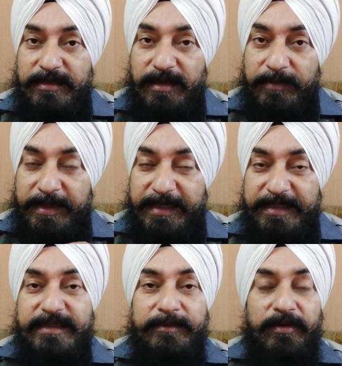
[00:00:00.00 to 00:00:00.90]
हमें
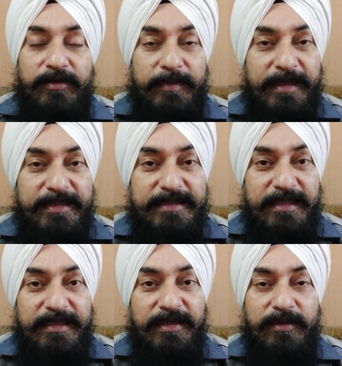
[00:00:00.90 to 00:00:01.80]
डीजल में ऑटोमेटिक
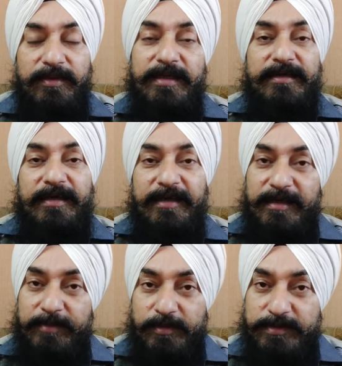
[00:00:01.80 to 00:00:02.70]
चाहिए और एक टाटा
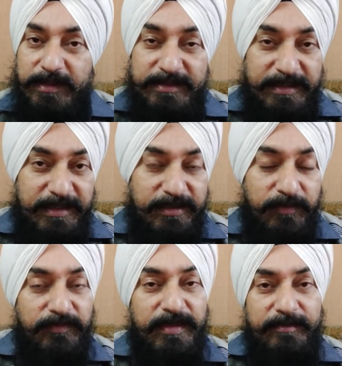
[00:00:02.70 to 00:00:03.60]
का भरोसा चाहिए
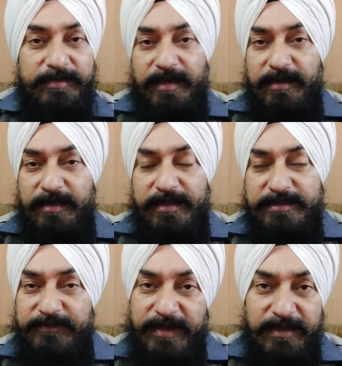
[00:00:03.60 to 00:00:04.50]
तो फिर हम टाटा की
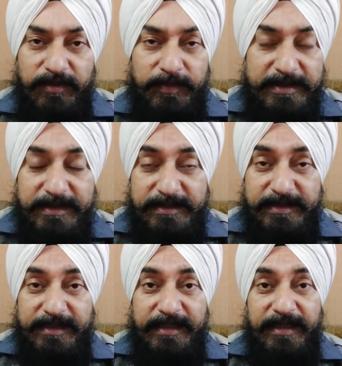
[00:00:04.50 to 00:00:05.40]
सफारी के ऊपर जा
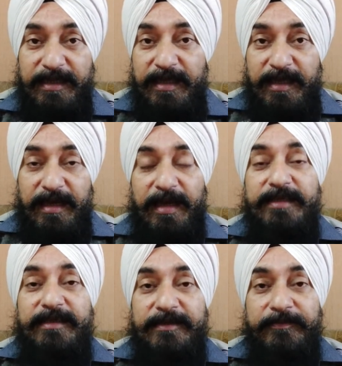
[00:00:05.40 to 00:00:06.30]
सकते हैं
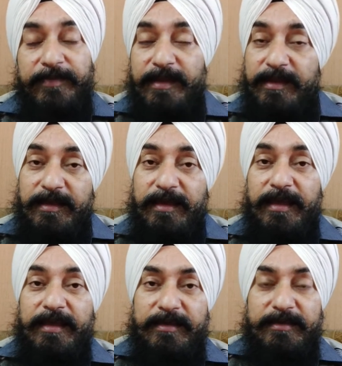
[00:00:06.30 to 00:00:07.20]
आइधर
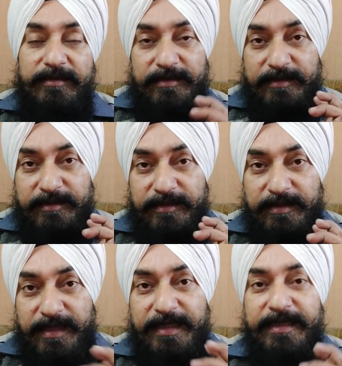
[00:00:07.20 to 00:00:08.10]
एक
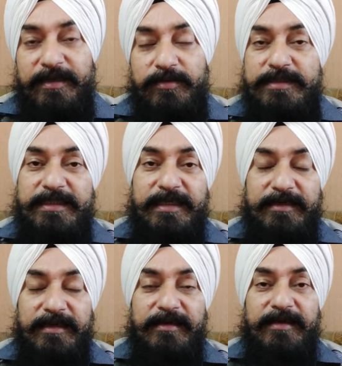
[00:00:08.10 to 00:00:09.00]
नई टेक्नोलॉजी की
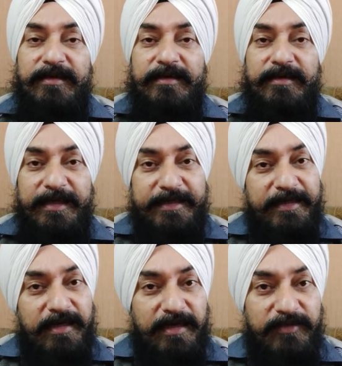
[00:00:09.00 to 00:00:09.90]
कनेक्टेड
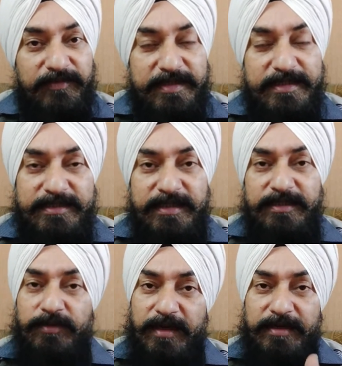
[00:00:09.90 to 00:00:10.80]
कार के फीचर्स की
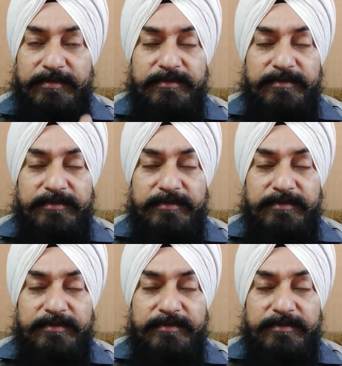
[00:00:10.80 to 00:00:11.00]
थोड़ा